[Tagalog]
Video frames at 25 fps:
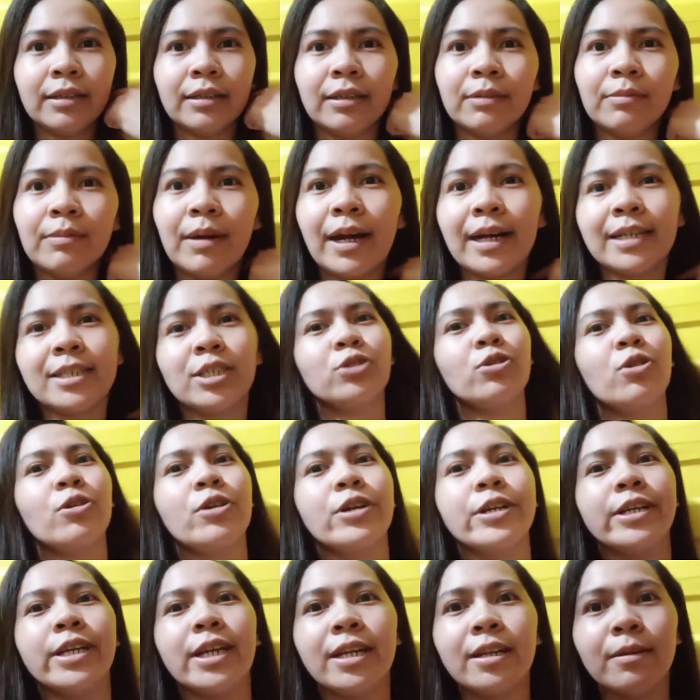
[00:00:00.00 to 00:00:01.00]
mga
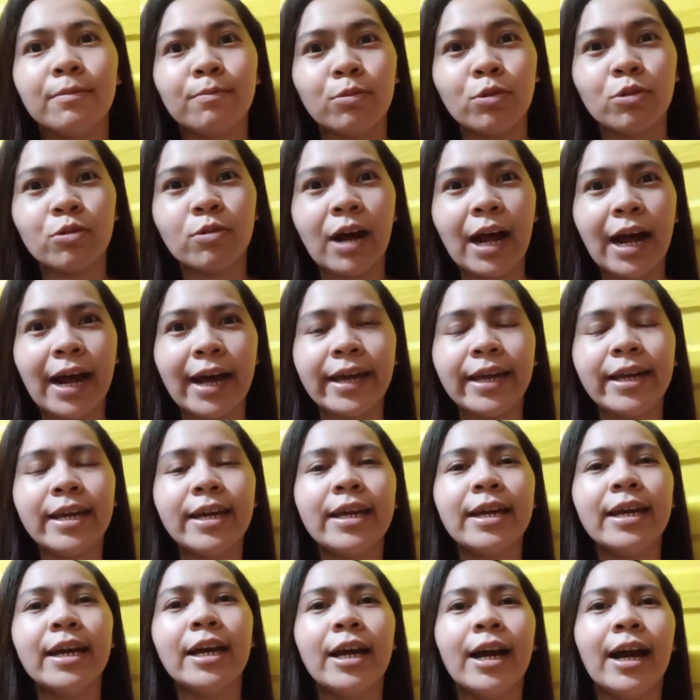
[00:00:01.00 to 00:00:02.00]
storya ng buhay,
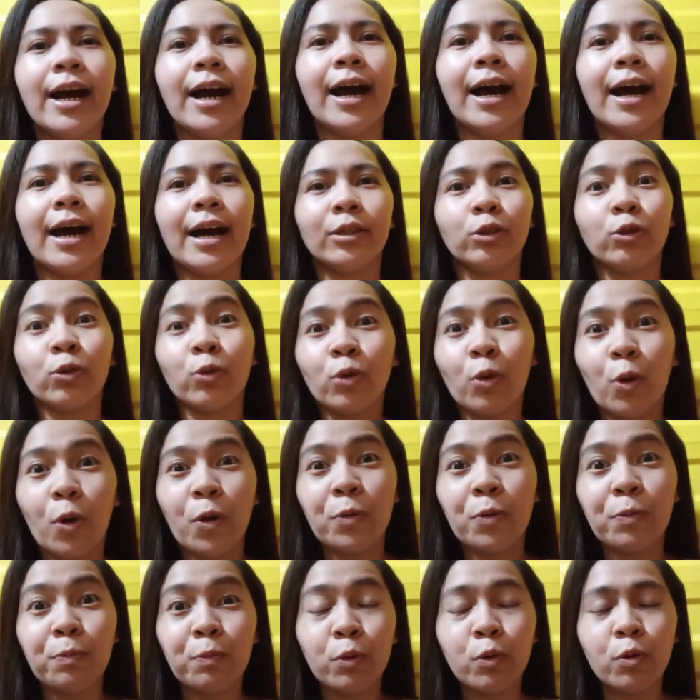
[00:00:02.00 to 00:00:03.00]
uh,
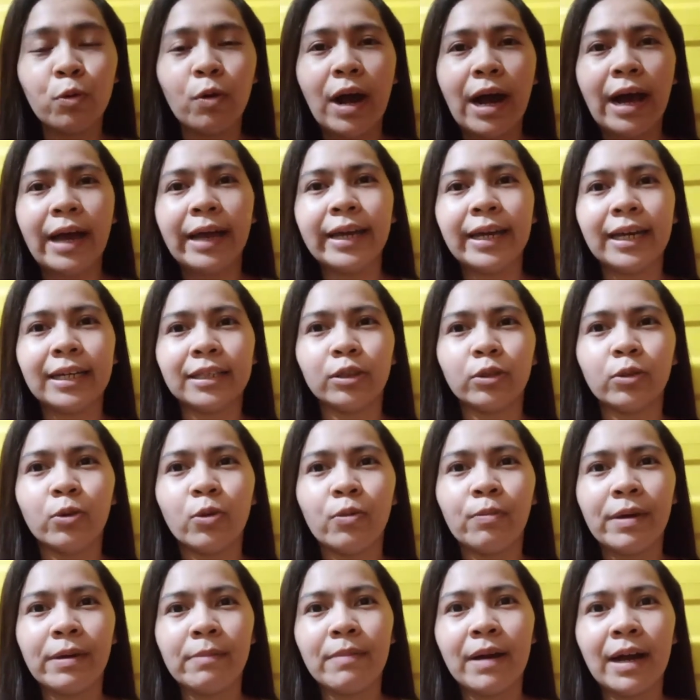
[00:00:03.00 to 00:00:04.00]
totoong buhay, at kung
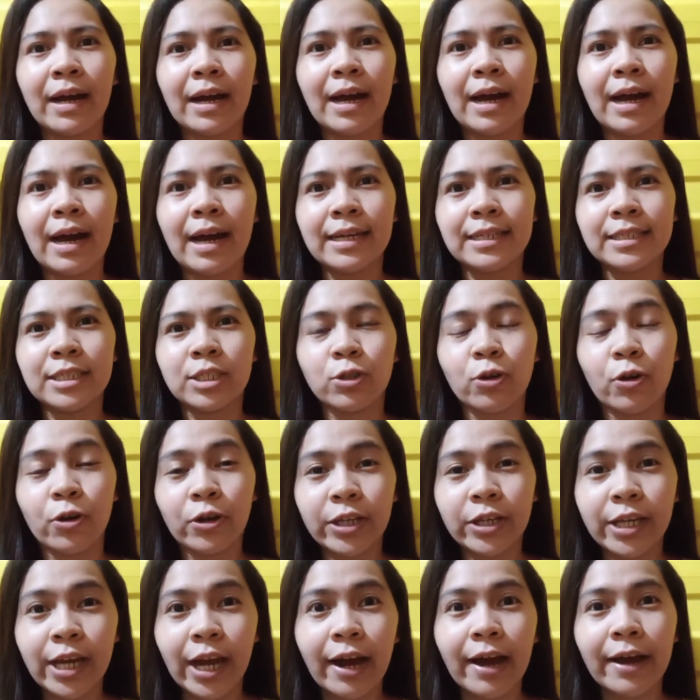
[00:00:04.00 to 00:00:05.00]
may mga
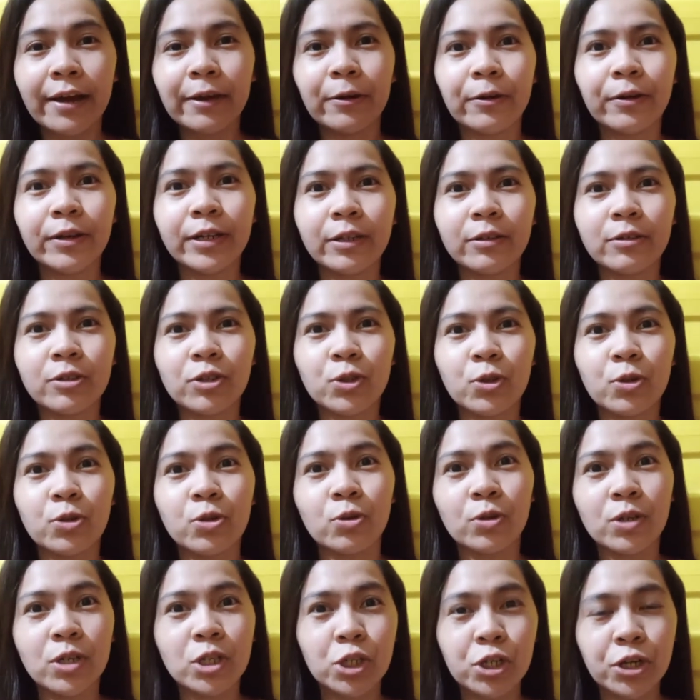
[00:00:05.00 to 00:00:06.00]
istorya kayo na gusto
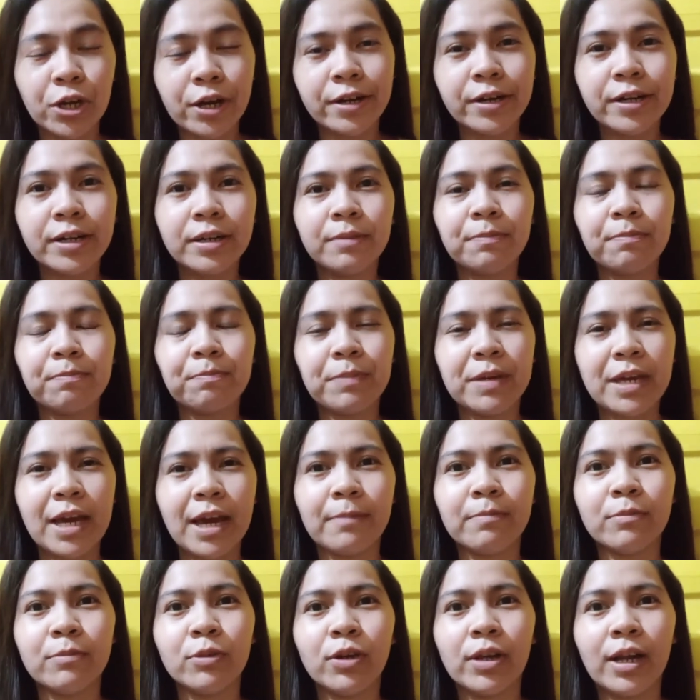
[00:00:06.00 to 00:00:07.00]
nyong i-share,
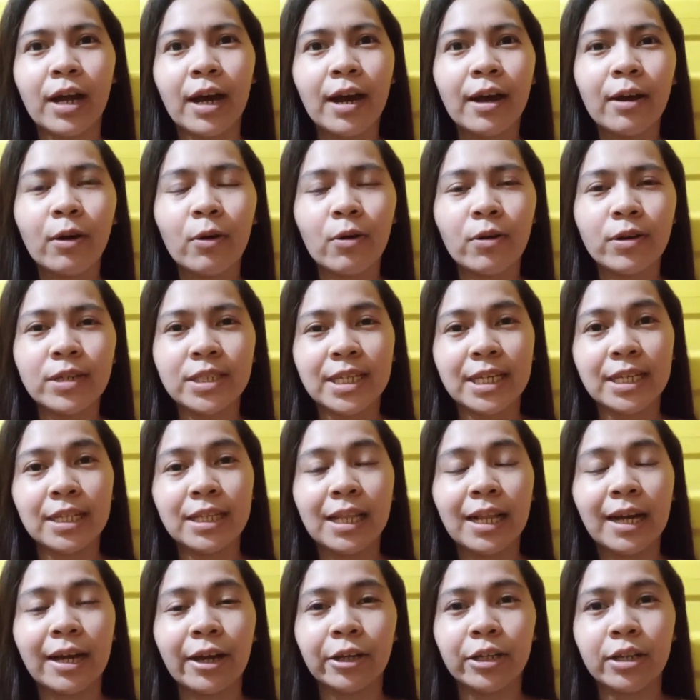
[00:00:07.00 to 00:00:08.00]
PM nyo lang ako, send
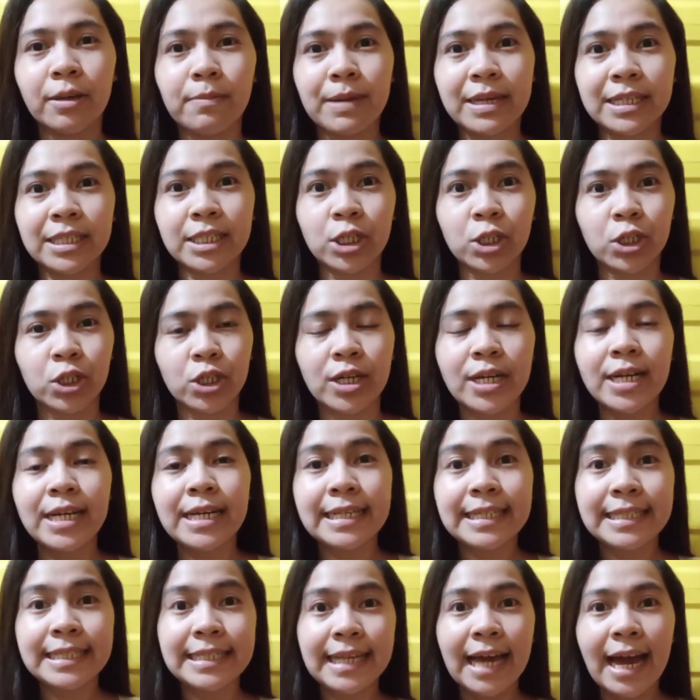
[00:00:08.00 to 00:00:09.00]
lang kayo na message
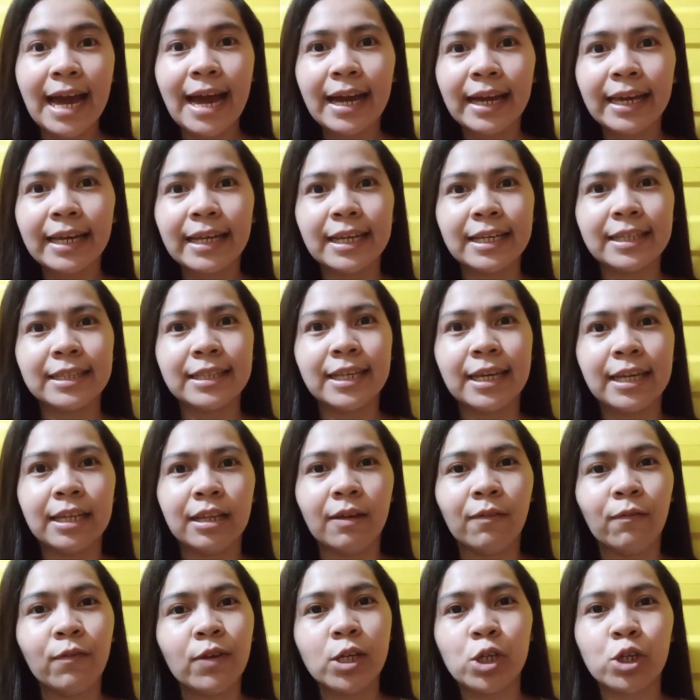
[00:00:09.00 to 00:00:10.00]
sa akin, and then
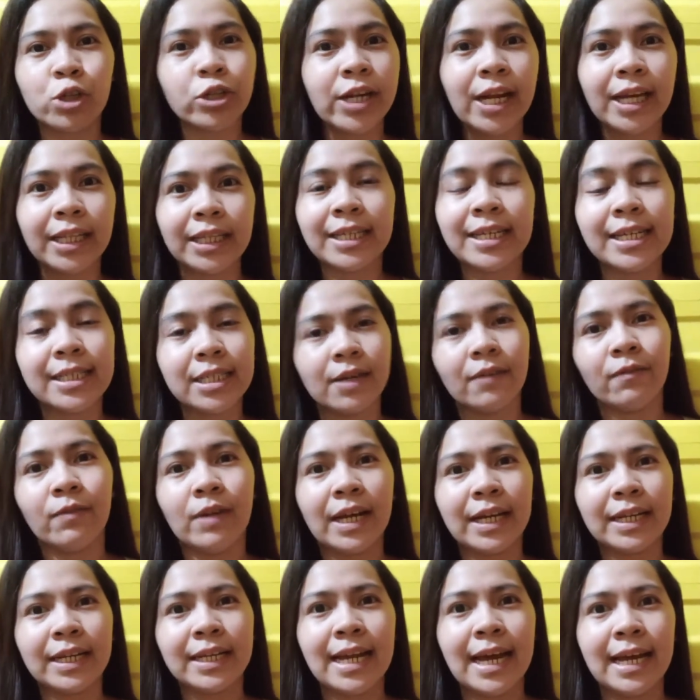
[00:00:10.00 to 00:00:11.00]
i-feature natin yan sa
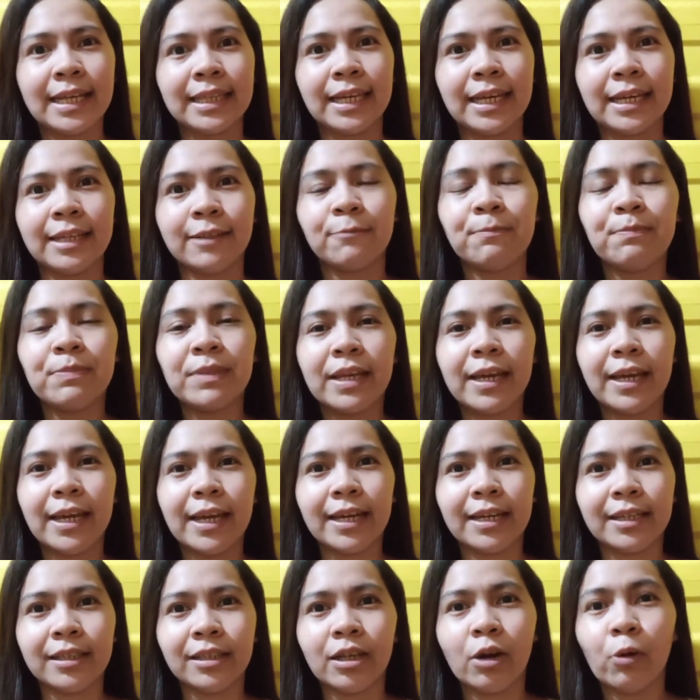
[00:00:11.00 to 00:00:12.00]
vlog natin.
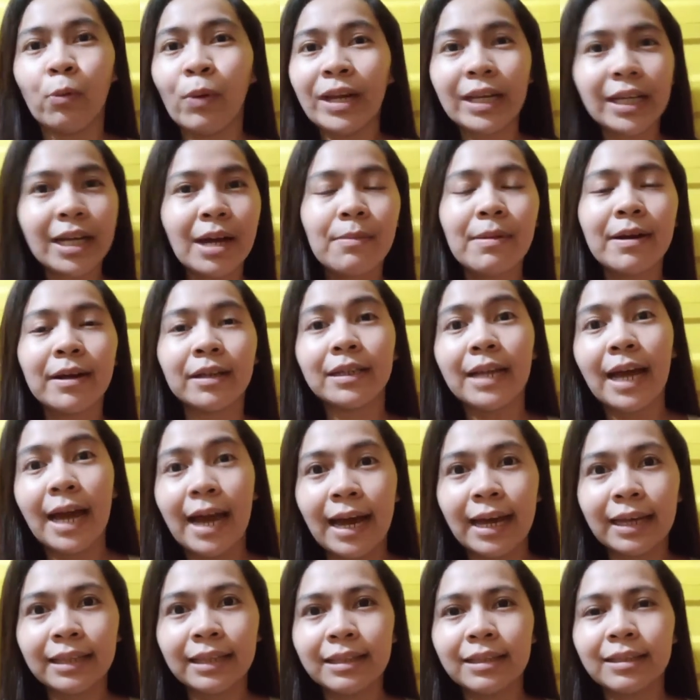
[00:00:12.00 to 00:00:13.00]
And uh, welcome ang
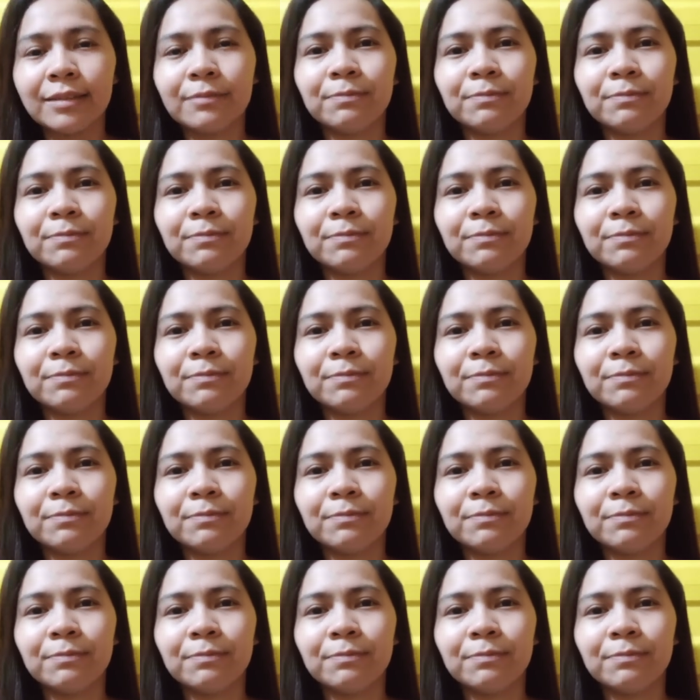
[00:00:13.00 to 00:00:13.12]
lahat